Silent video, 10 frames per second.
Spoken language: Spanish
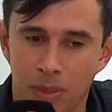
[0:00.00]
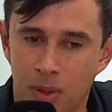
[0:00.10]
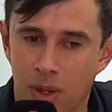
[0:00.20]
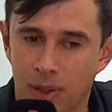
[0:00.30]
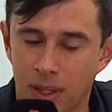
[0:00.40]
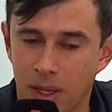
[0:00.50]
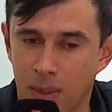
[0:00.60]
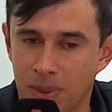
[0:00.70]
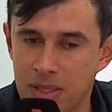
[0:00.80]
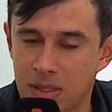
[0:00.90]
Pero la verdad
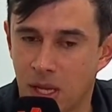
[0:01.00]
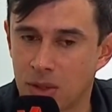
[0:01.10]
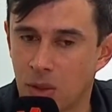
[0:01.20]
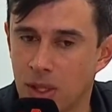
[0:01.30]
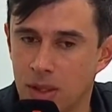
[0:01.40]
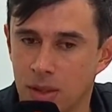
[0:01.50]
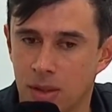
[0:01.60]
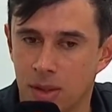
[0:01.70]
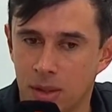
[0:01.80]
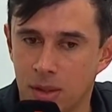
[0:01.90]
era pensando
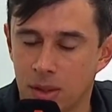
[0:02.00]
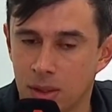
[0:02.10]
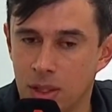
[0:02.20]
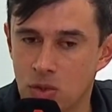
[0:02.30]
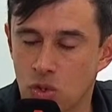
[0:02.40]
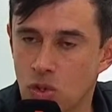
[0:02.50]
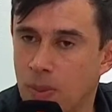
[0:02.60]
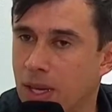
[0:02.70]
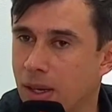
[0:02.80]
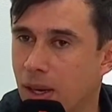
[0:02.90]
en, en sus
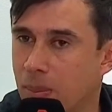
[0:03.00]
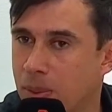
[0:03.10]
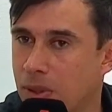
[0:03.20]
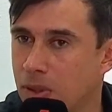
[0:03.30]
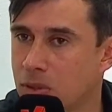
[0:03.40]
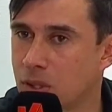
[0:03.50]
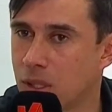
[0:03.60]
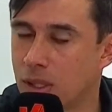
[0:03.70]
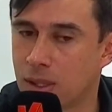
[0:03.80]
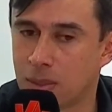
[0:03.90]
hombres rápidos
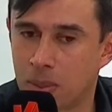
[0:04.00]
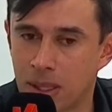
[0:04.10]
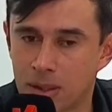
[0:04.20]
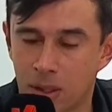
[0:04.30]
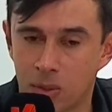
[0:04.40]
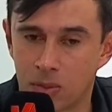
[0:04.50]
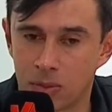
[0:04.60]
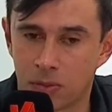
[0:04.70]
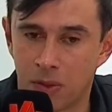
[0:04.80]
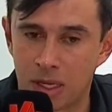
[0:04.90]
se eh, planteé
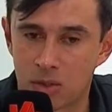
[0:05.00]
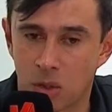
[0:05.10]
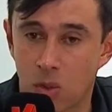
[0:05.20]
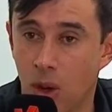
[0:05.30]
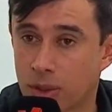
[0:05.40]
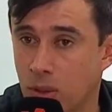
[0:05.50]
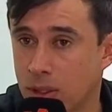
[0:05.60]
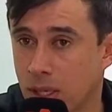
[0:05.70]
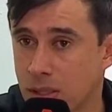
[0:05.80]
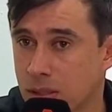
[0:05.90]
un falso 4
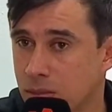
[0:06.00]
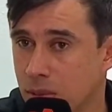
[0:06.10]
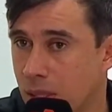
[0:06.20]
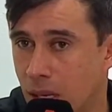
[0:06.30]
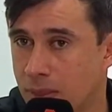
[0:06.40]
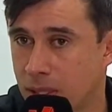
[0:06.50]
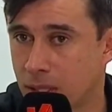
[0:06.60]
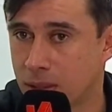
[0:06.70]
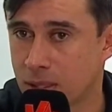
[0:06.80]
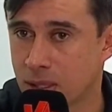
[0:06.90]
atrás, realmente
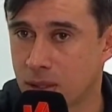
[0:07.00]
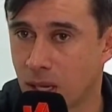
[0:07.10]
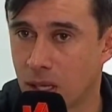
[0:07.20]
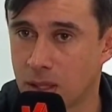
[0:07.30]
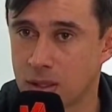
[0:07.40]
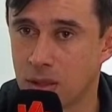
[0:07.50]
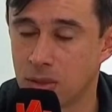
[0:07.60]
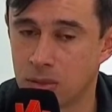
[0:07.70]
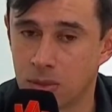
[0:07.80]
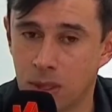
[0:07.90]
eran tres centrales y
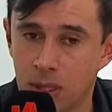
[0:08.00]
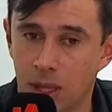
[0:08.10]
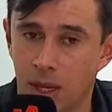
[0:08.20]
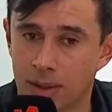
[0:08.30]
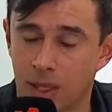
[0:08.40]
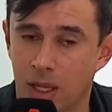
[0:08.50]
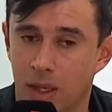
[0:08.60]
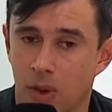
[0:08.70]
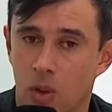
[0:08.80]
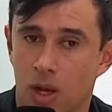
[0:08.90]
un lateral
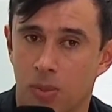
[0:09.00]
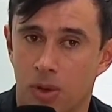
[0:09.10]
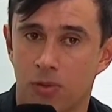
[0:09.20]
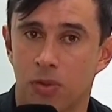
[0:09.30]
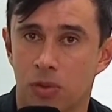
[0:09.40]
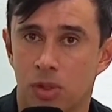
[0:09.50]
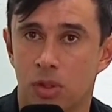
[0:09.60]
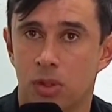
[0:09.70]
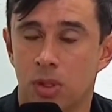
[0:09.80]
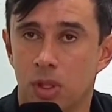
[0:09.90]
que iba a jugar
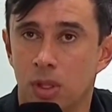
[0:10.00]
profundo,